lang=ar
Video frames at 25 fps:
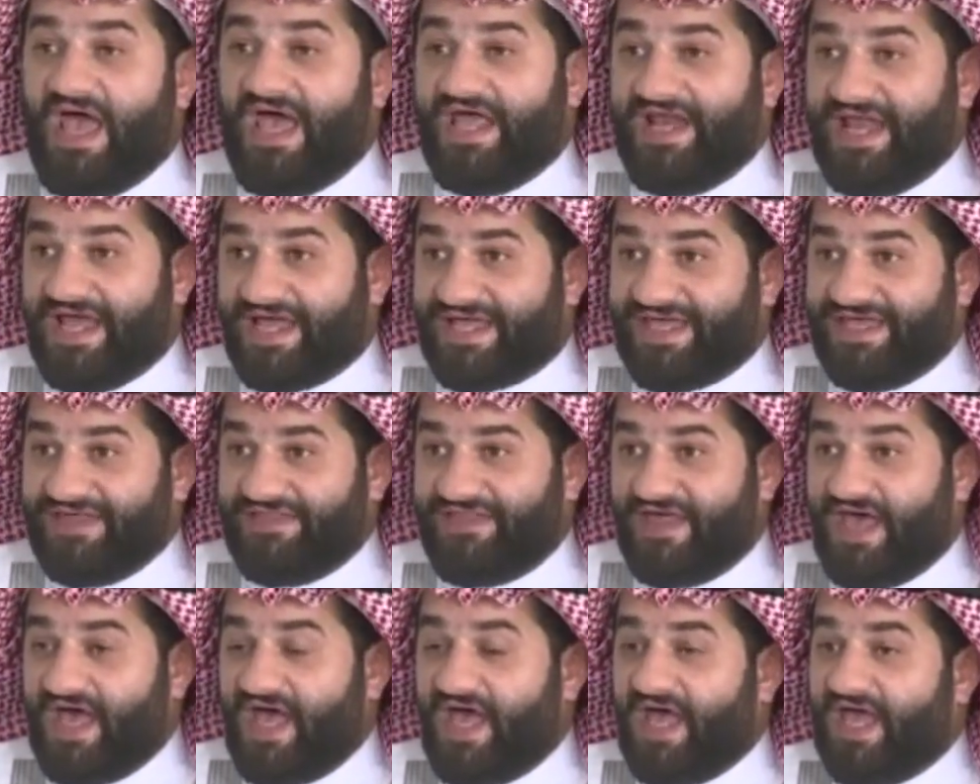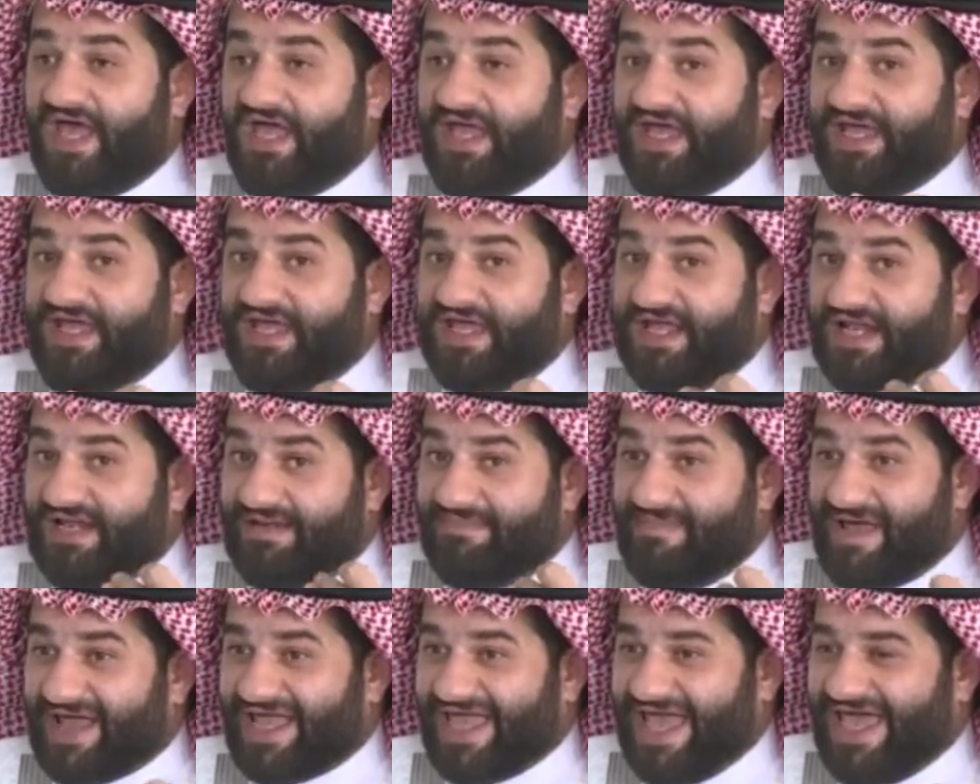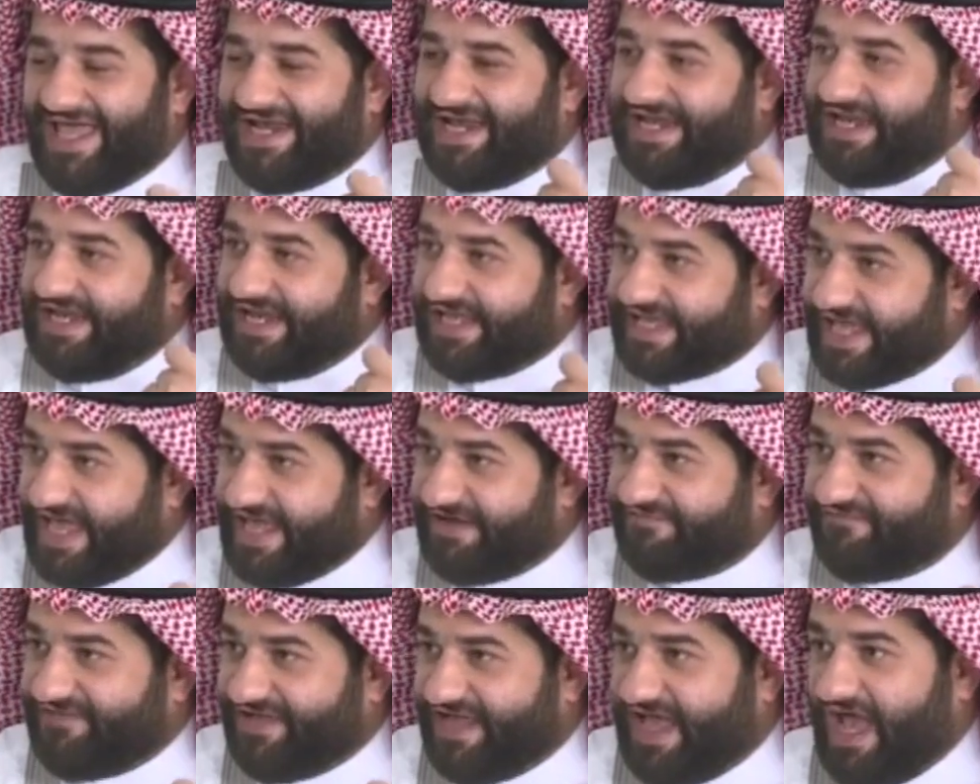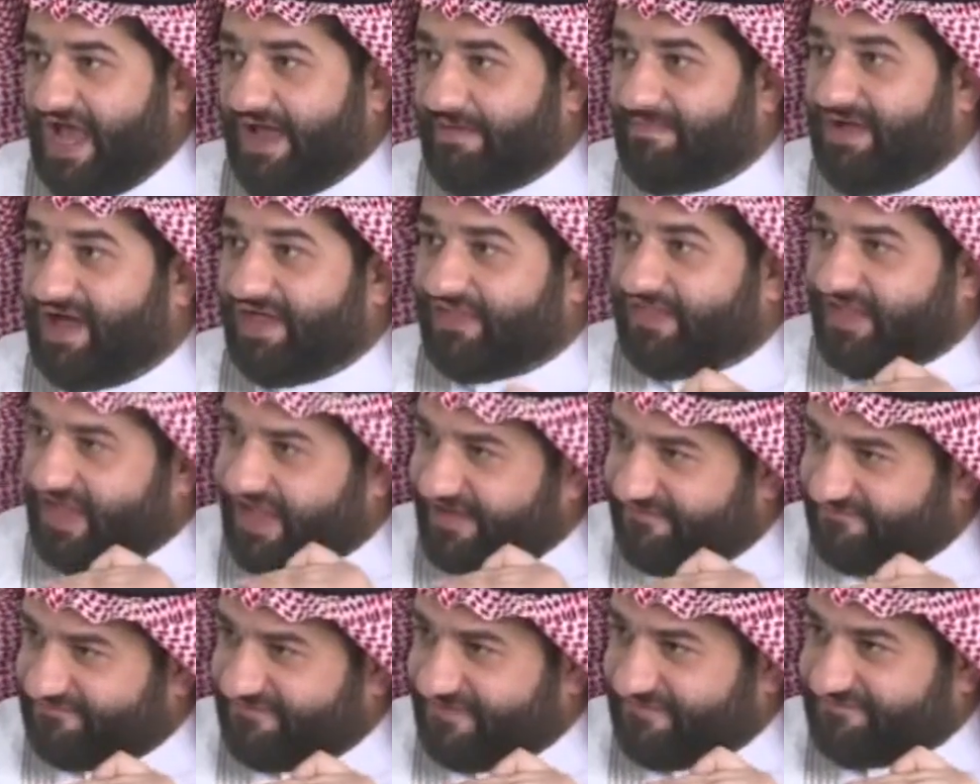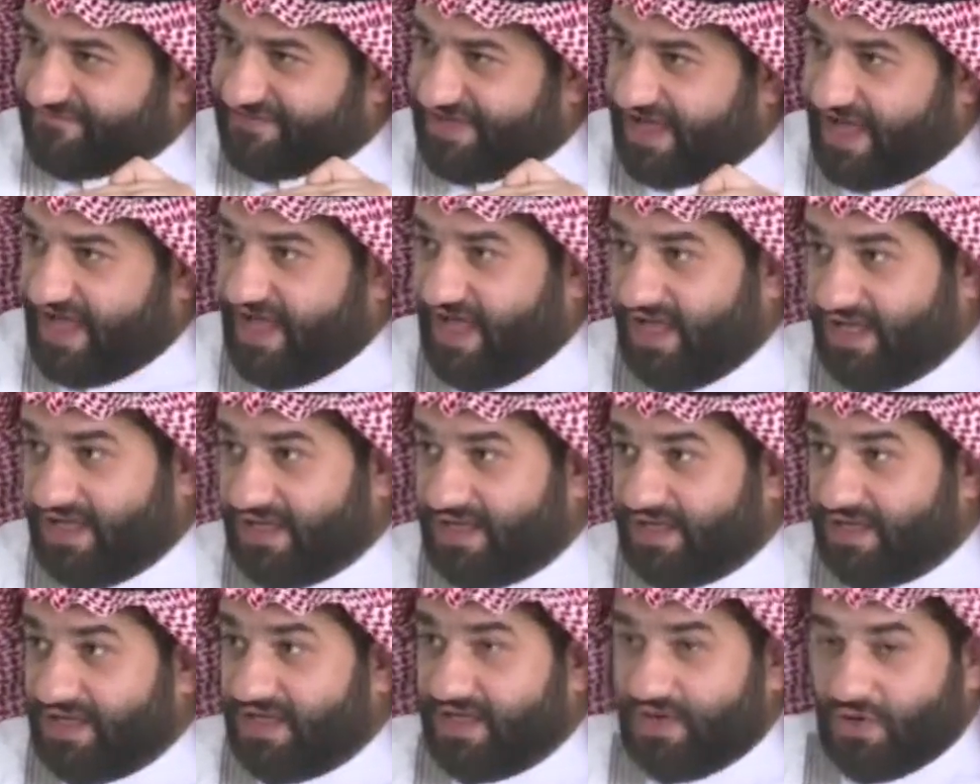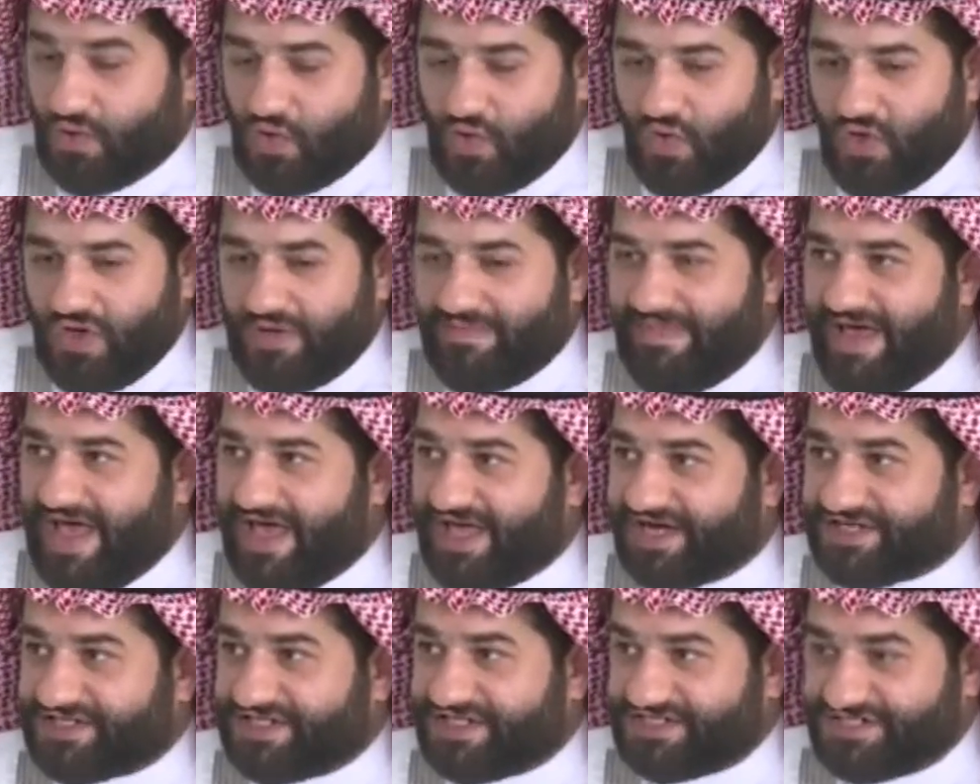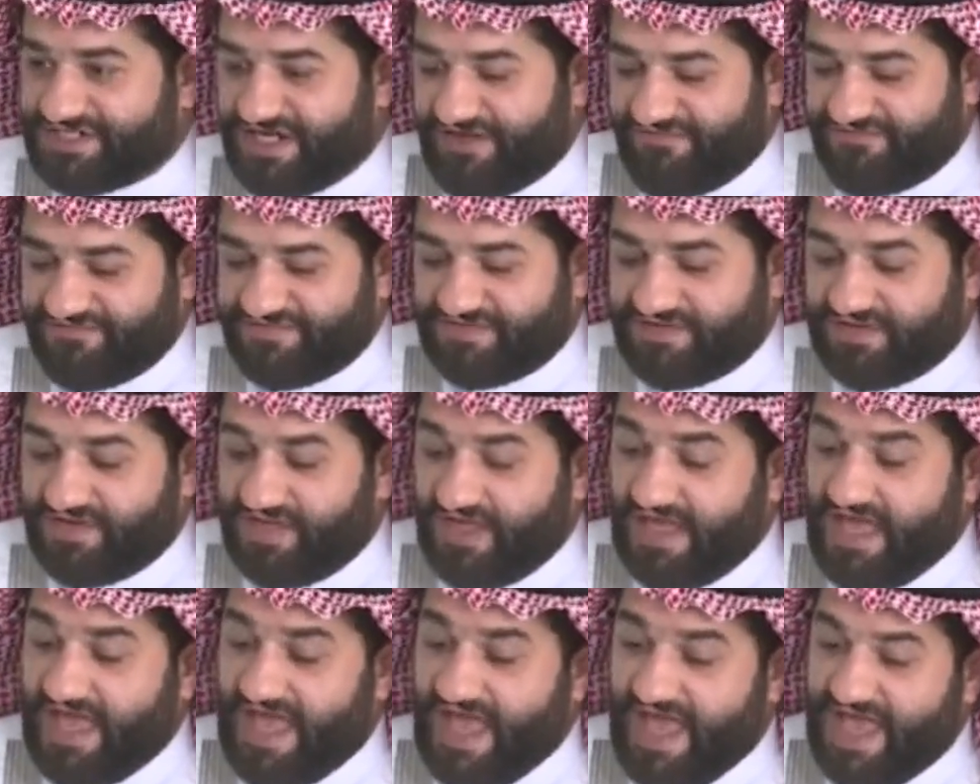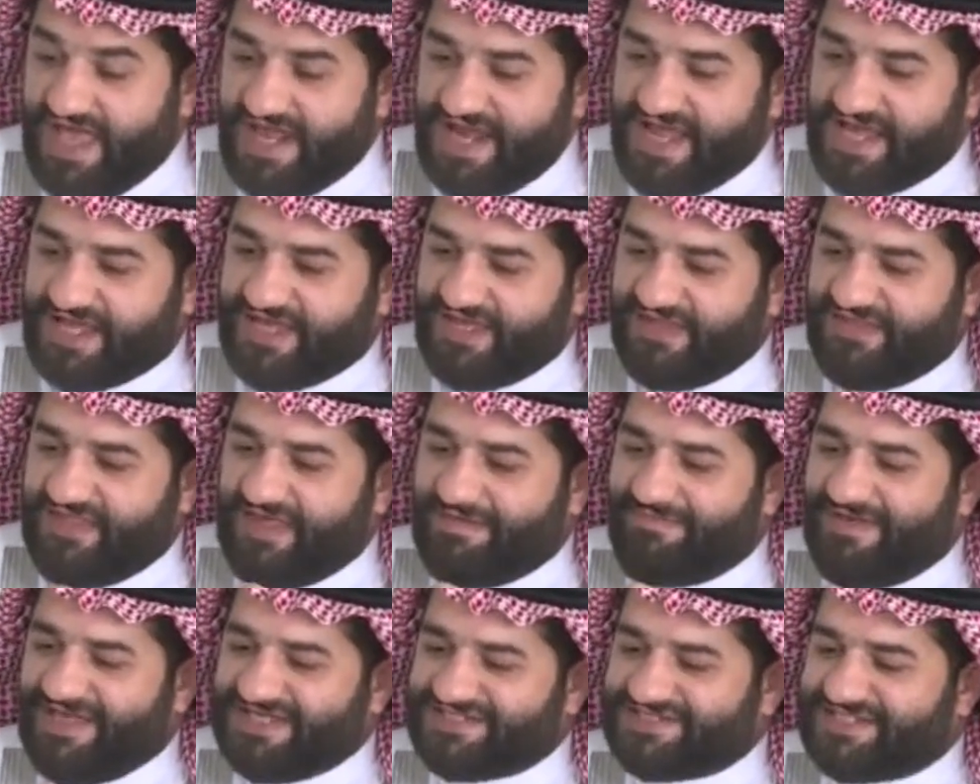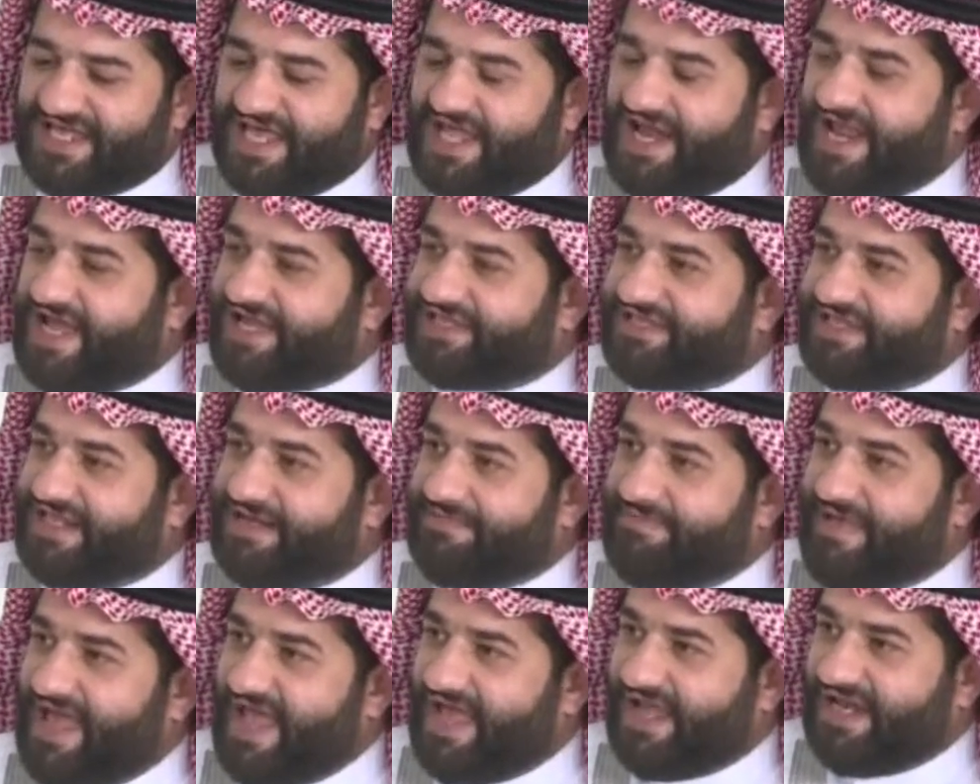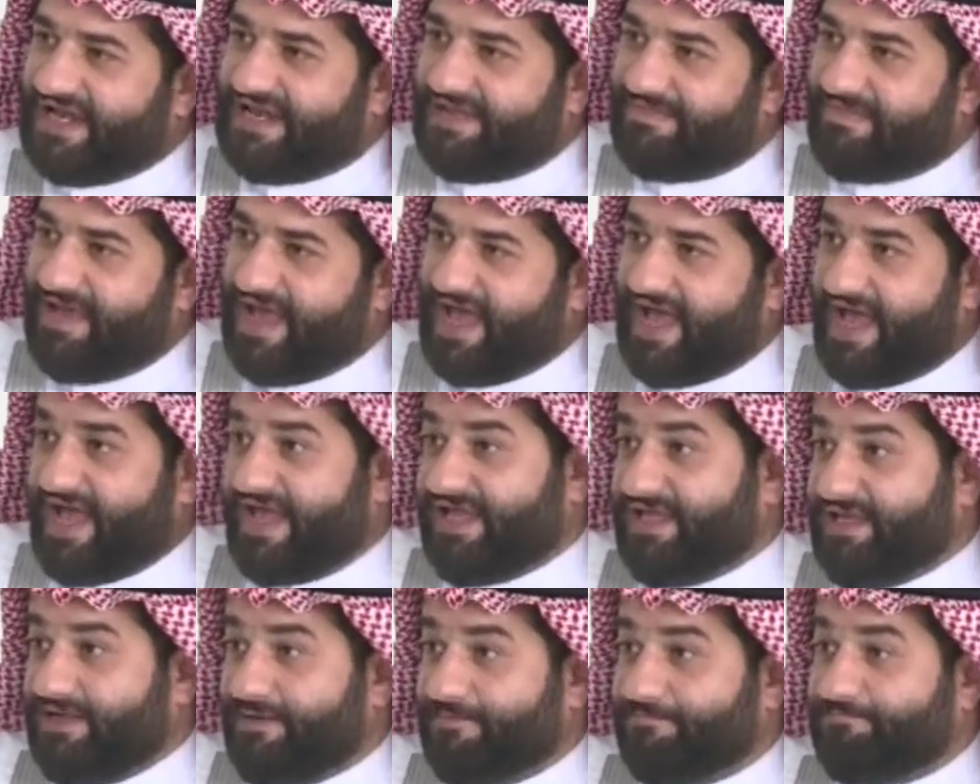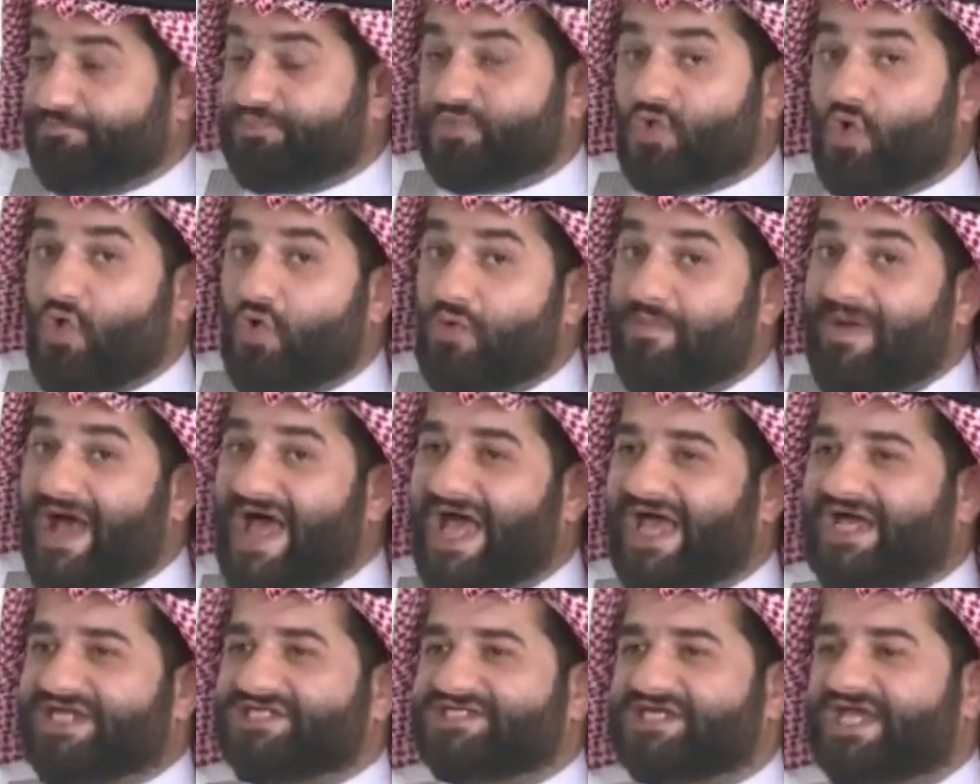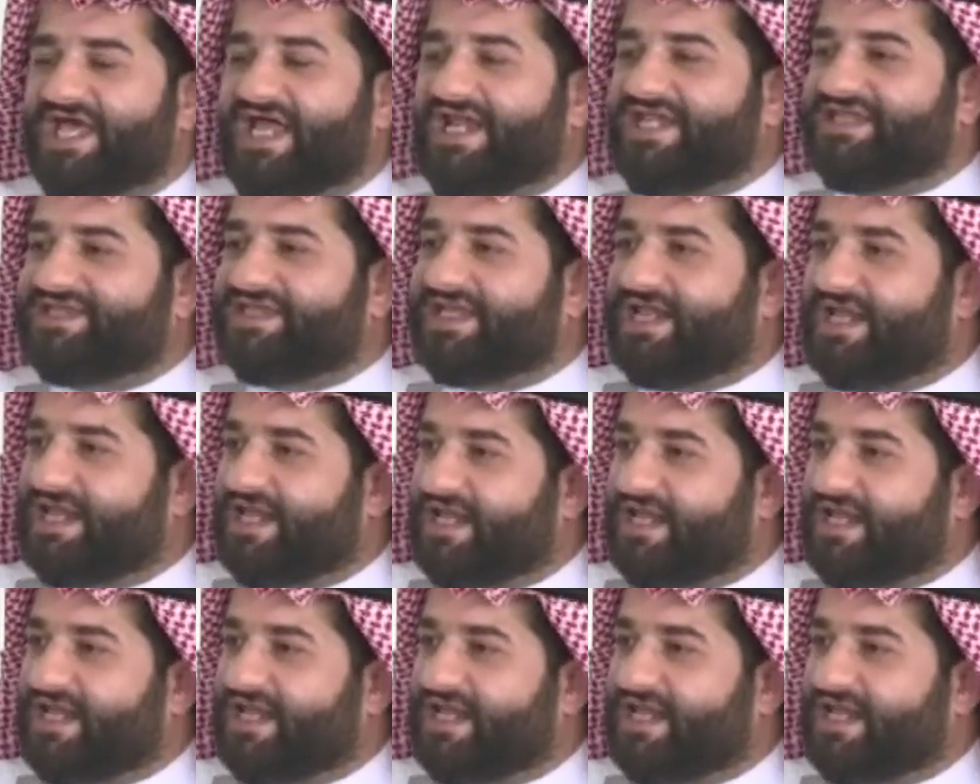أنا كده المكان اللي كان فيه أحماض خففتها كل ما ارتشفت أنا كده ما استهلكت الماء اللي معاي نعم. وما أشغلت